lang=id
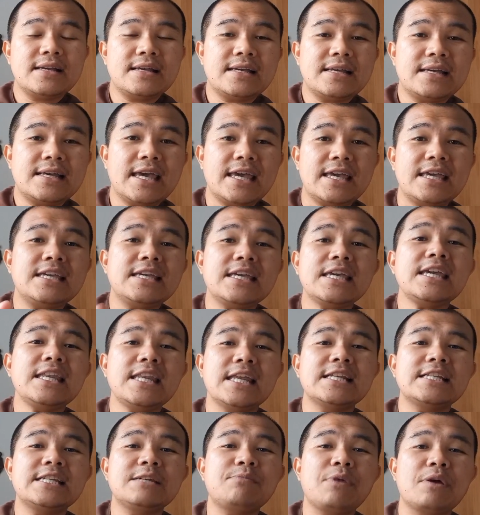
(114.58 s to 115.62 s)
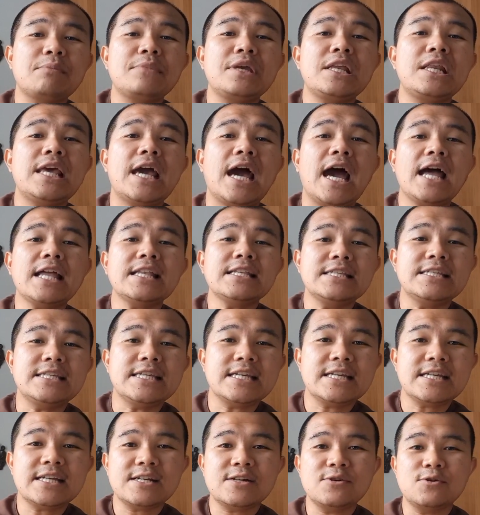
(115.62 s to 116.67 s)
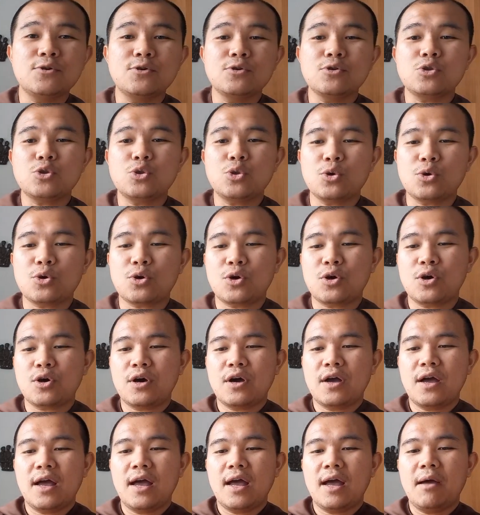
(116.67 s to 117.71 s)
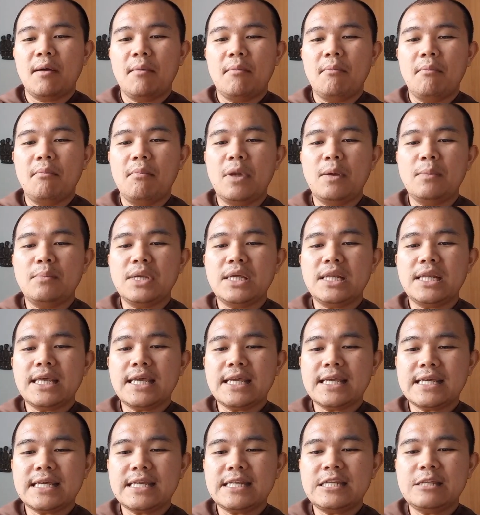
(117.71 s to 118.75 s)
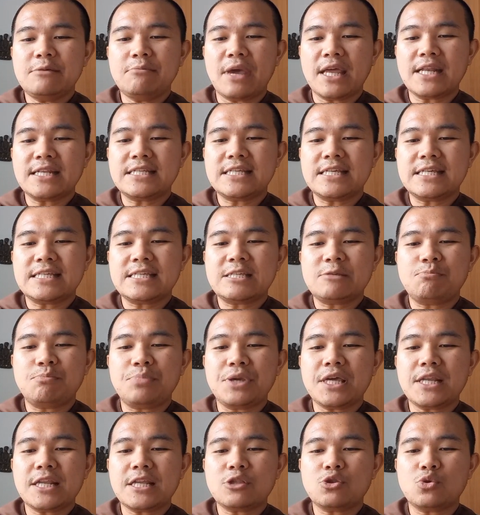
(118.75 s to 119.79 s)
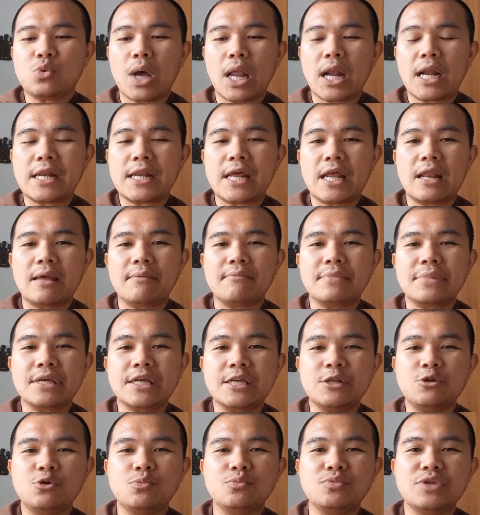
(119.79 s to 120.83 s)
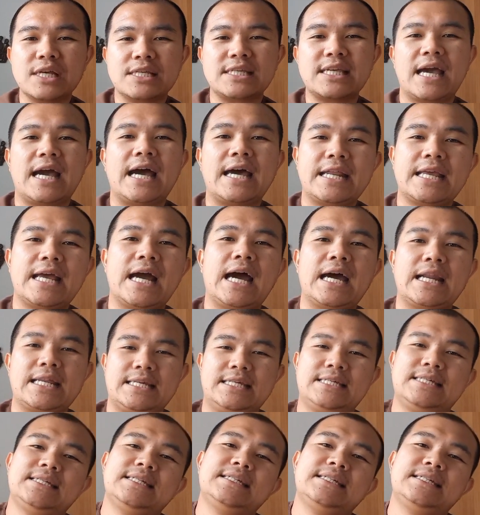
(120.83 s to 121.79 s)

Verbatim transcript: keinginan si pemilik anjing untuk memiliki dimensi spiritual dalam hidupnya sehari-hari.